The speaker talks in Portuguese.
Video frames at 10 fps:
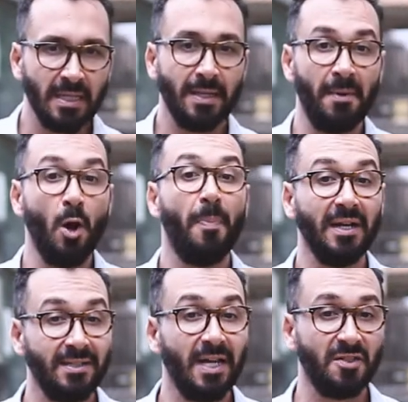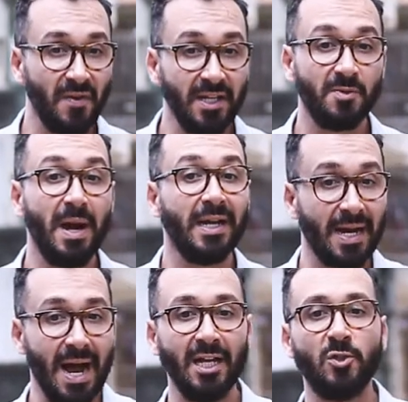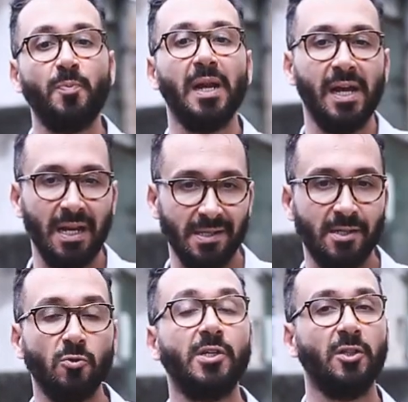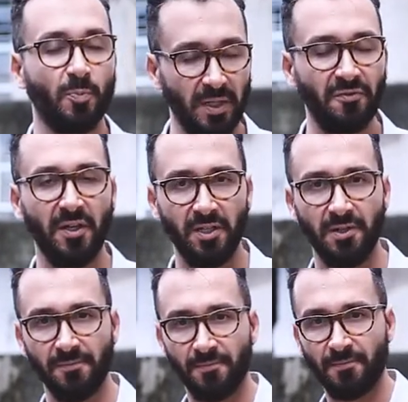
na maior parte das vezes marcados pela relação centro-periferia.